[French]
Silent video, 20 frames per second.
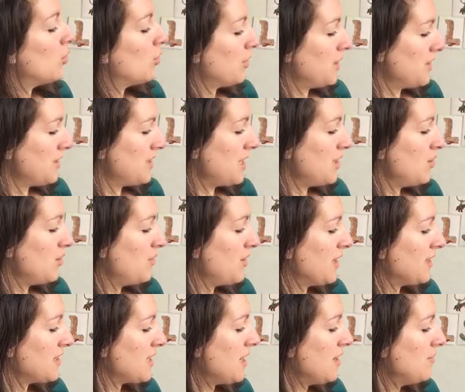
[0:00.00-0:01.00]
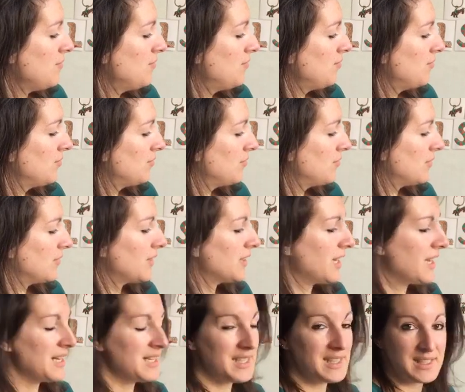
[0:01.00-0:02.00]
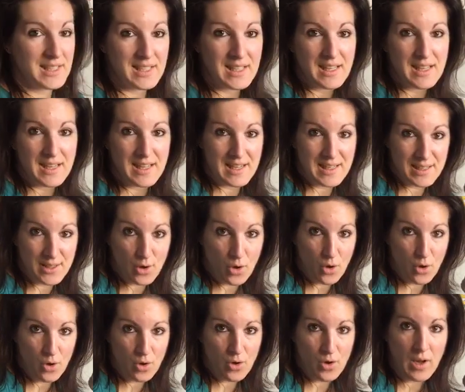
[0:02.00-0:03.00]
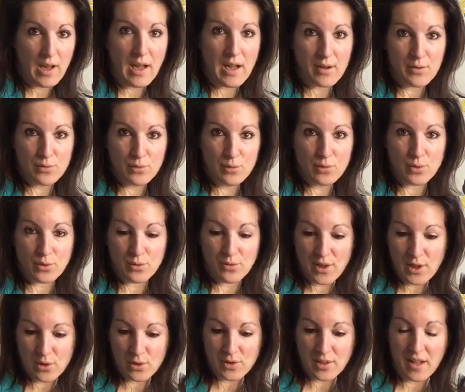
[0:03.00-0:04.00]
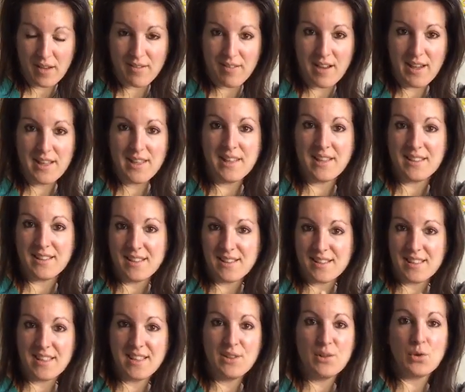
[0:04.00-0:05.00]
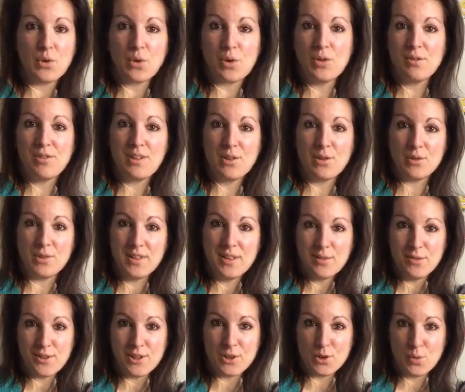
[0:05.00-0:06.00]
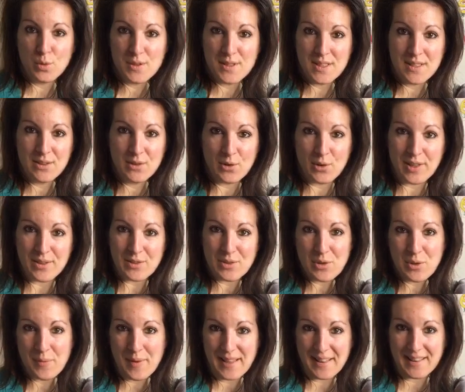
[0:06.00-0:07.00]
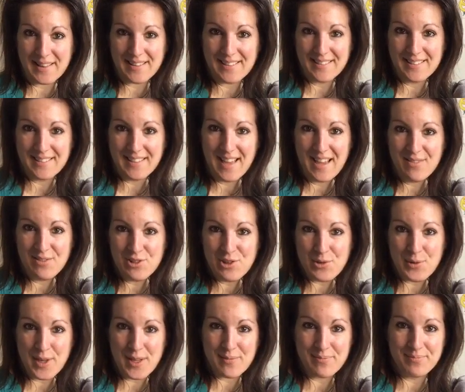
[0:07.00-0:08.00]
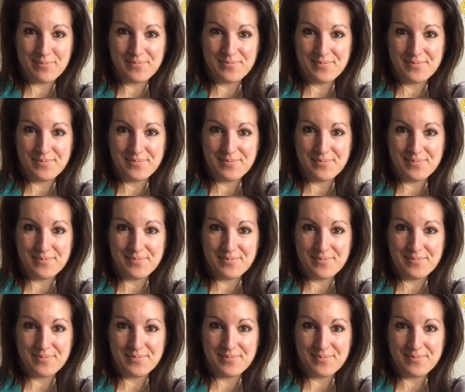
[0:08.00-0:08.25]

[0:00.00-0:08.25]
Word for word: On essaye de faire ça Allez, les grands, à vous de faire le travail et d'essayer de relever le défi cuisine de la semaine. À vous de jouer